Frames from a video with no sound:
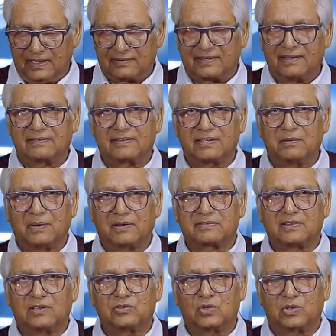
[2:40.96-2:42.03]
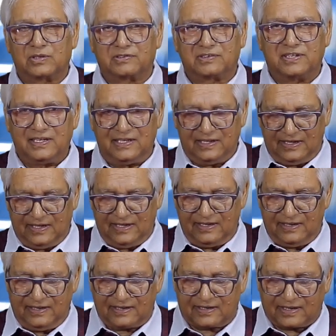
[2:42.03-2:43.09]
एस एन श्रीवास्तव जो कि सी
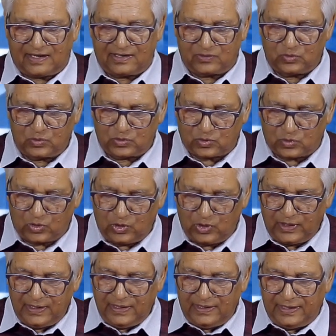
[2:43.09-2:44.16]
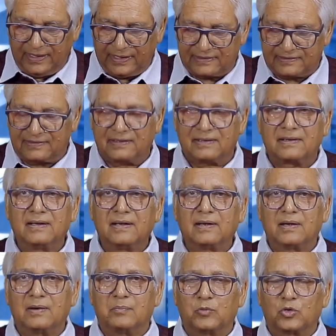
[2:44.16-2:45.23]
ए कानून को एक
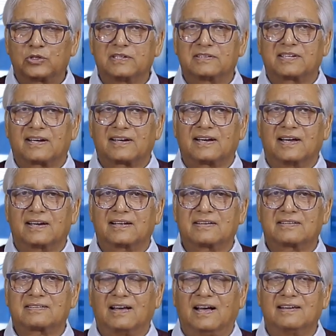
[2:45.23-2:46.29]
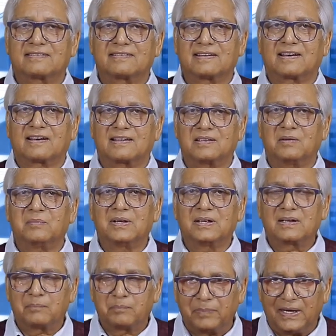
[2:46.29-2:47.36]
मोदी सरकार का साहसिक कदम
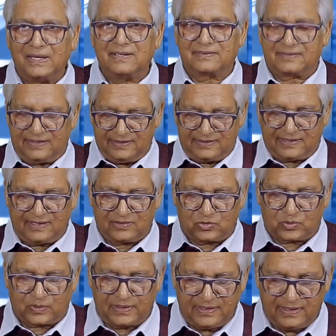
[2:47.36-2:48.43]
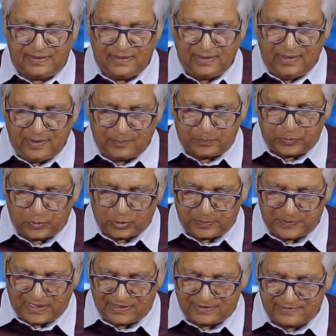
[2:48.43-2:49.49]
पहले से ही कह चुके हैं पूर्व
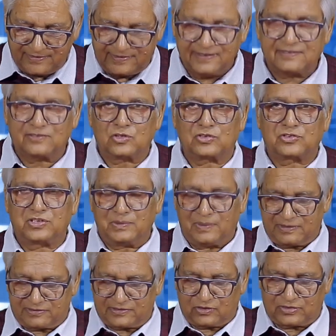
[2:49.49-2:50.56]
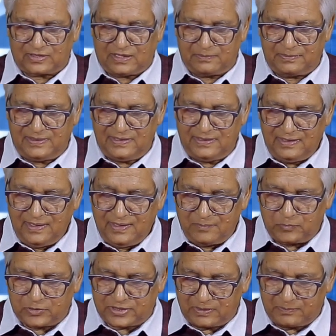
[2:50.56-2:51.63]
न्यायाधीश जो श्रीवास्तव साहब हैं
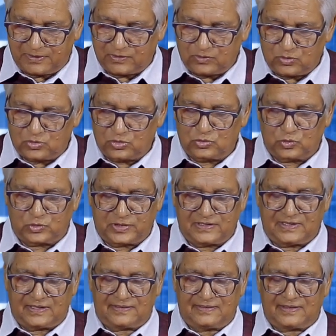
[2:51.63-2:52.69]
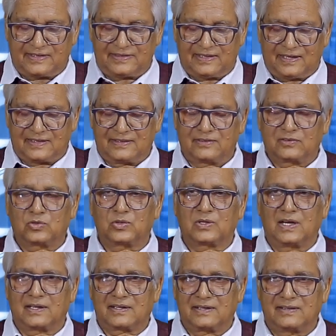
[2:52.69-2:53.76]
मुसलमानों को दूसरे दर्जे का नागरिक
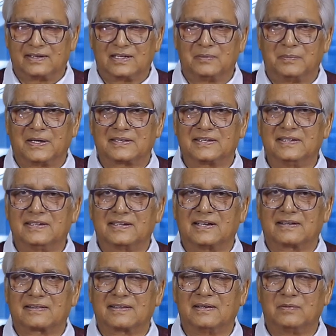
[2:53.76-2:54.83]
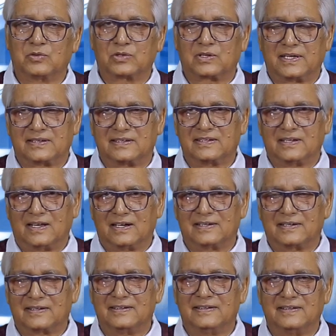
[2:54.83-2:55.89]
स्वीकार करने की बात ही नहीं करते हैं वो तो कहते हैं
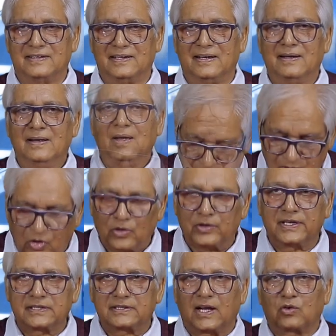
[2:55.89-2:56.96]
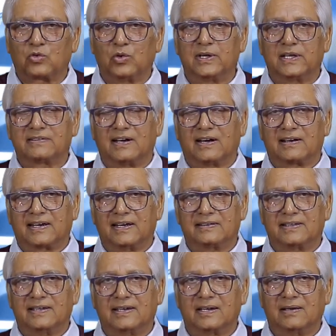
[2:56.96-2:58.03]
नागरिक ही नहीं है और गीता को ये
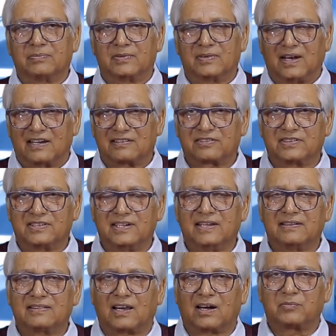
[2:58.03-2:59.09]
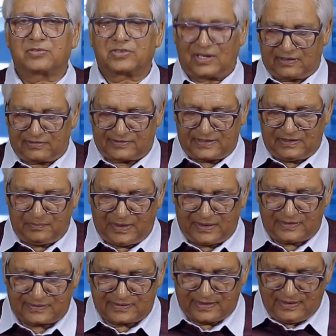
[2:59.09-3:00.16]
कहते हैं कि राष्ट्रीय धर्मशास्त्र की
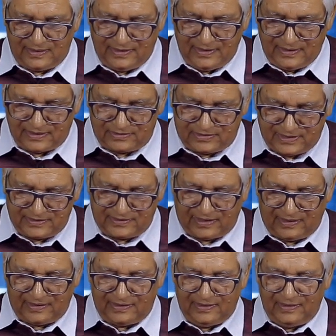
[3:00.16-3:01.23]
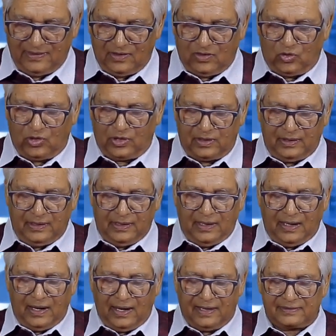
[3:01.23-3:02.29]
मान्यता दी जाए और
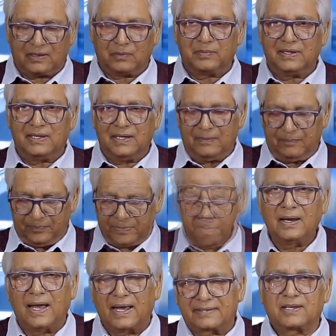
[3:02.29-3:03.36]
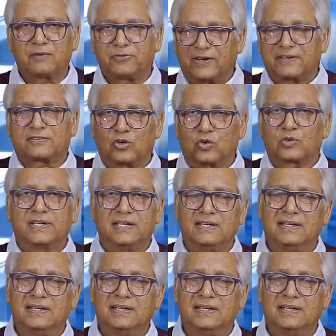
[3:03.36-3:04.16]
हरदम है ये ऐसे फैसलों की